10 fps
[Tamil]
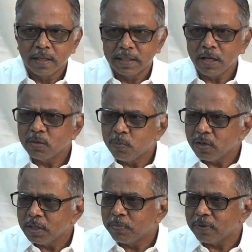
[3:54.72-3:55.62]
ஏதாவது
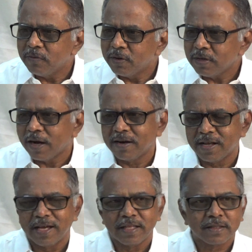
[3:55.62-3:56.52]
போதைப் பொருள் வேணும்னு
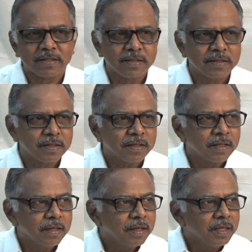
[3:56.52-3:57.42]
நாடுறாங்க
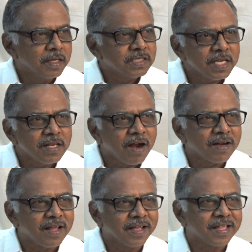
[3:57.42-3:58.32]
இசையை
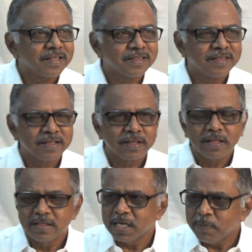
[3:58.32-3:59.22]
நாடுறாங்க
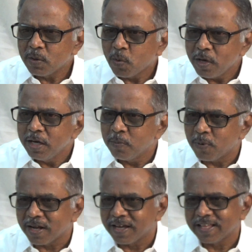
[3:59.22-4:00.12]
சில பேர் கோயிலுக்கு
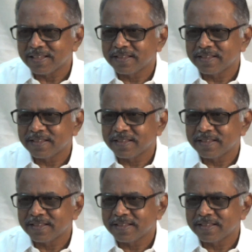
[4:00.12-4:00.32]
போகிறாங்க